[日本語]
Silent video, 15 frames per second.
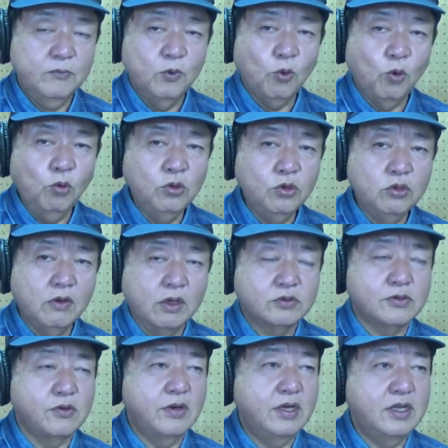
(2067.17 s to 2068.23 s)
今度は
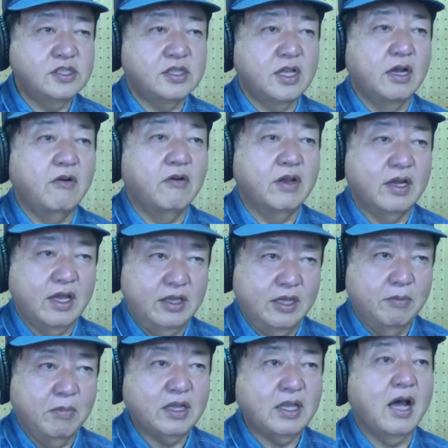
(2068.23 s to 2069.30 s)
それに従わない
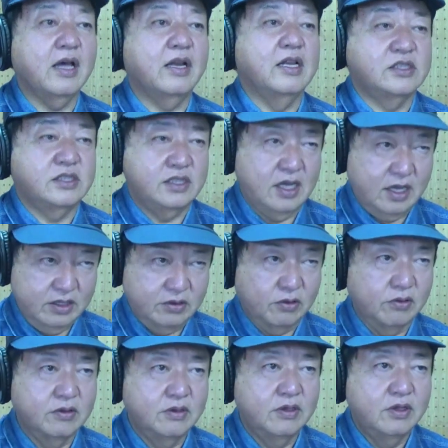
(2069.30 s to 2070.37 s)
で、また話し合いと。
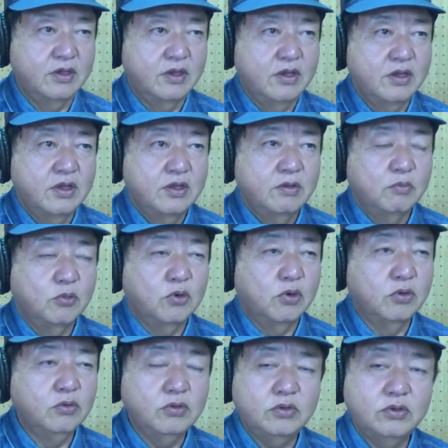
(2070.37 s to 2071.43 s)
はい、もう
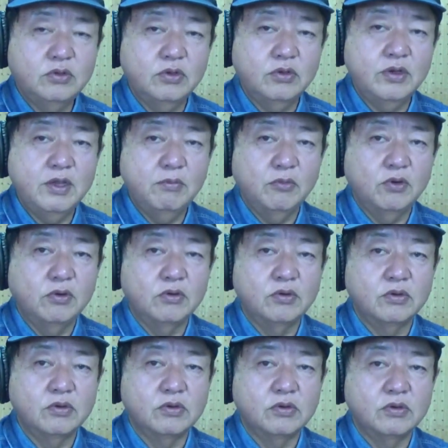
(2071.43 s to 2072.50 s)
本当に
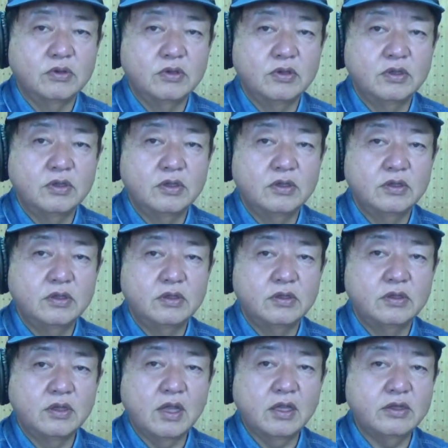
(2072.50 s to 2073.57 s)
もう、
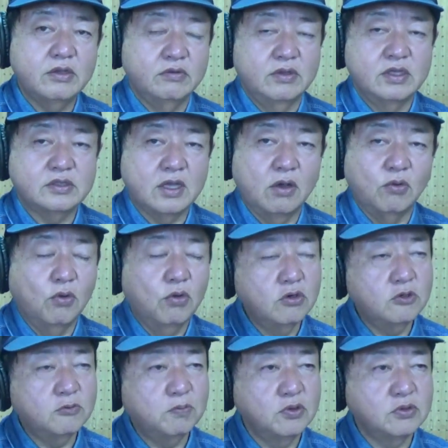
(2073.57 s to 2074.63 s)
何て言うんですか、
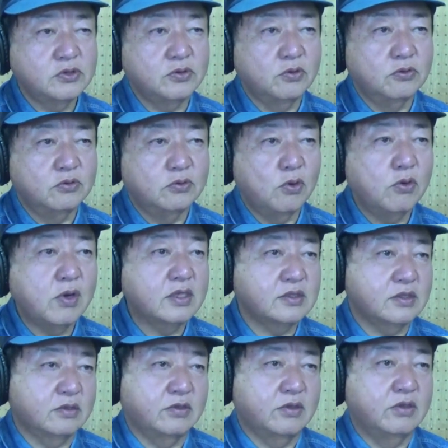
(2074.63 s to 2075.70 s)
ゴールポストを動か
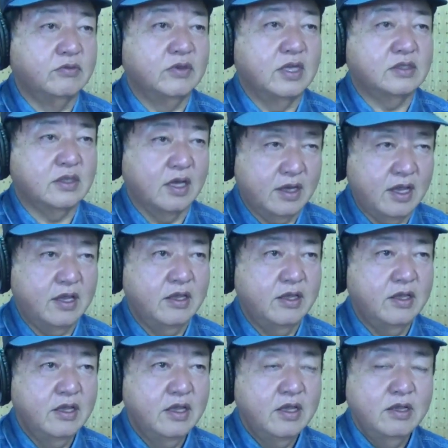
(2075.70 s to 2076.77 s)
すっていうんですかね、
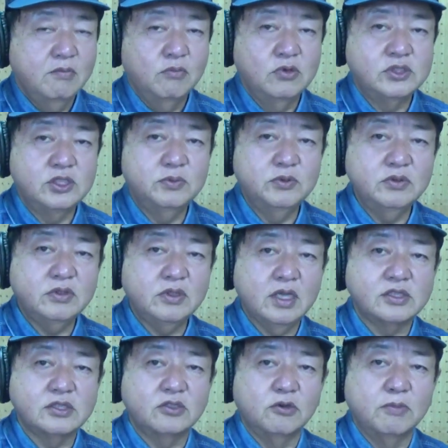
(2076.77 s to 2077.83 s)
はい、もう自分
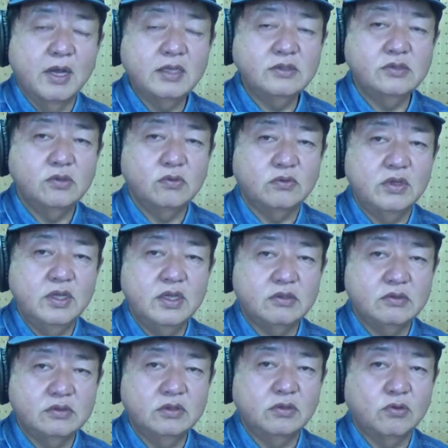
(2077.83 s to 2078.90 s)
たちの満足い
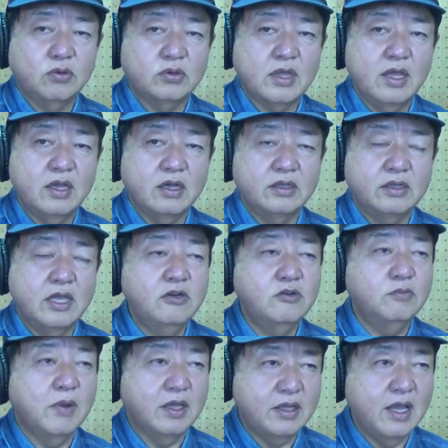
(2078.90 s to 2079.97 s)
く答えが出る
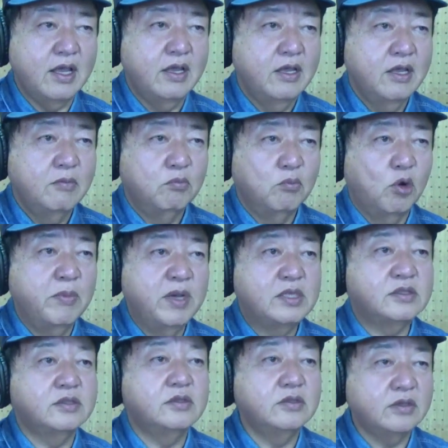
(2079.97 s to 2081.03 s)
まで揉め
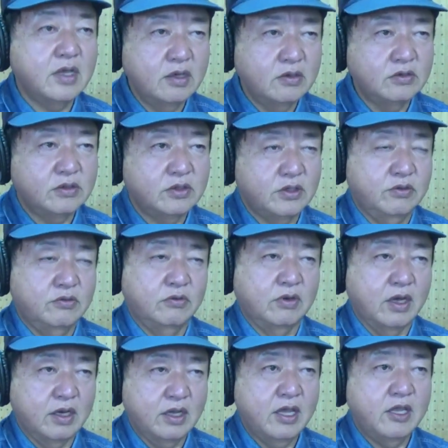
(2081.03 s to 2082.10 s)
続けるっていうの
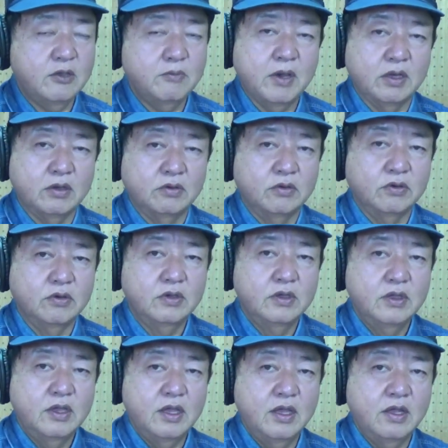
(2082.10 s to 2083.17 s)
がね、今の、
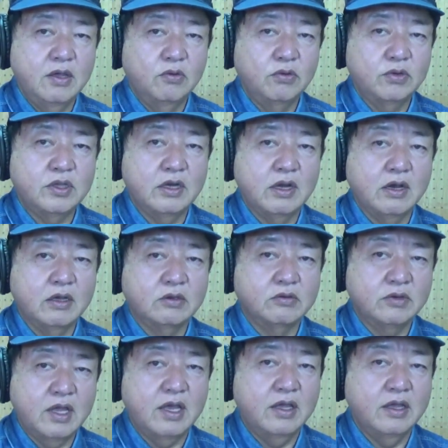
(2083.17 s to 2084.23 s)
えー、沖縄
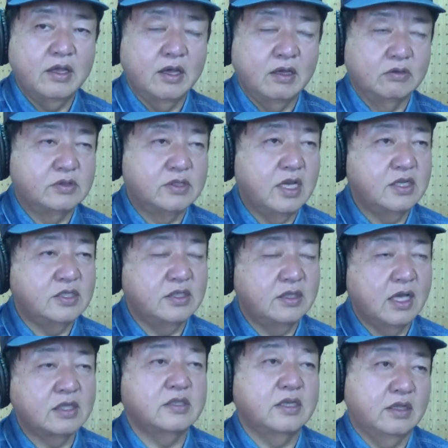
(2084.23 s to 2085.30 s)
のね、あの政治に
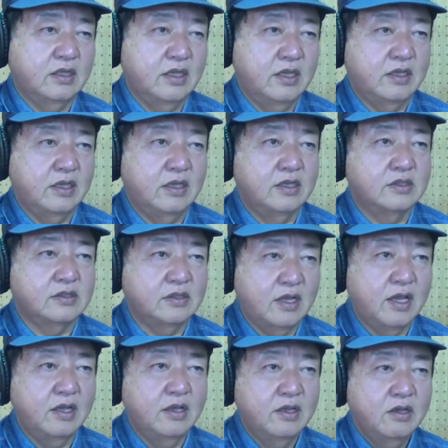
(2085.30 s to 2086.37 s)
なっちゃっていてです
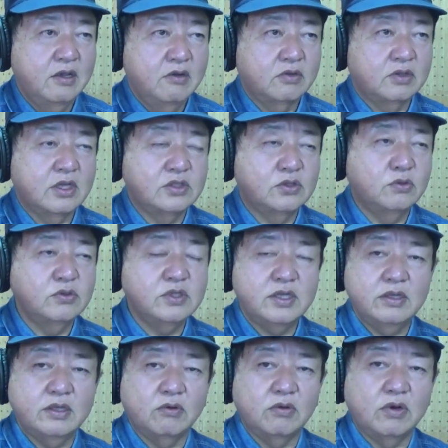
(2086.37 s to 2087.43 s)
ね、私正直
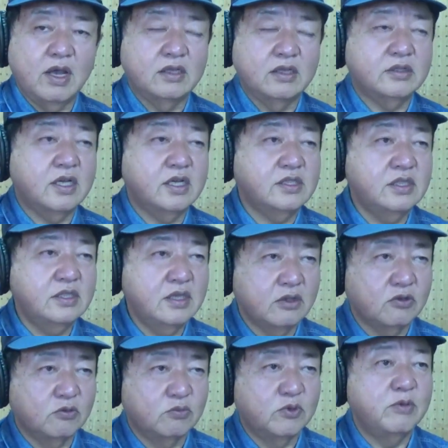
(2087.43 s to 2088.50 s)
言ってこれ恥ずかしいな
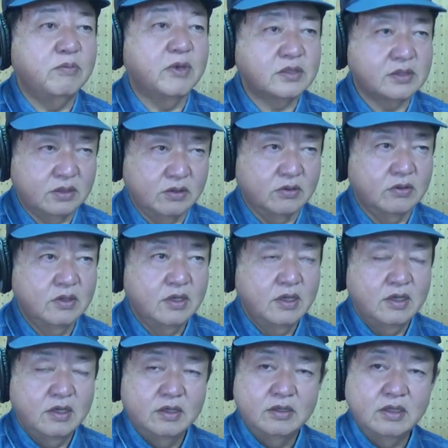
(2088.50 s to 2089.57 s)
と思いますよ。
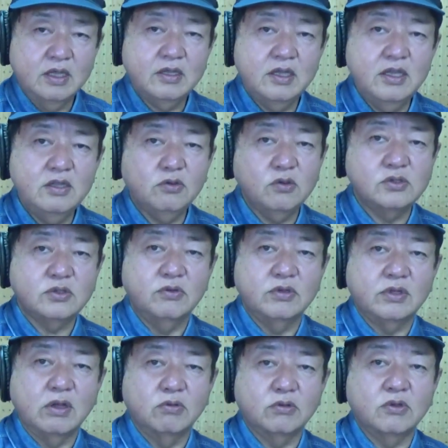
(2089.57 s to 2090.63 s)
だっていい年超え
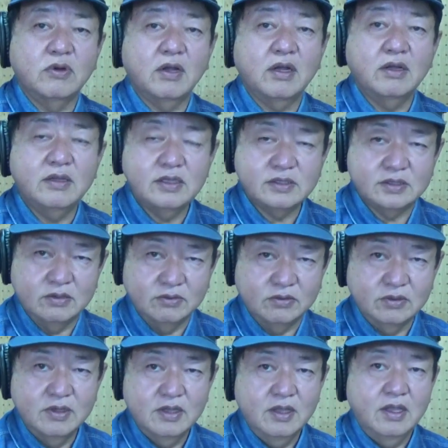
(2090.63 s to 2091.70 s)
た大人がです
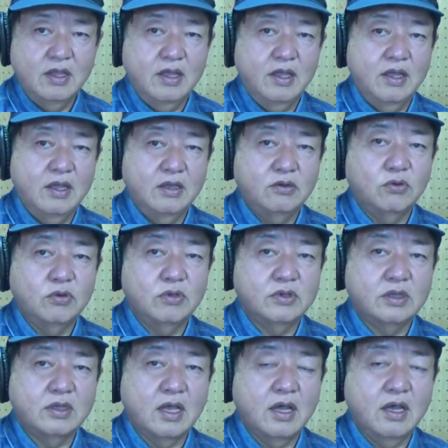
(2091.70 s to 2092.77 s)
よ、えー、こういっ
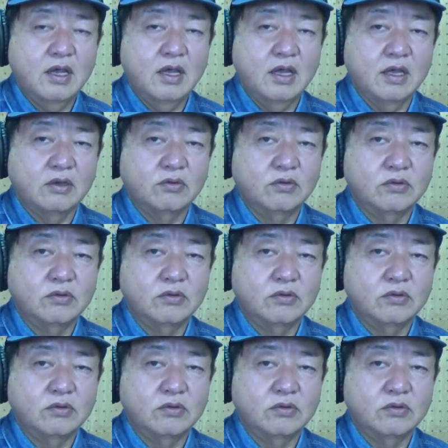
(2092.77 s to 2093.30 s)
た、あの、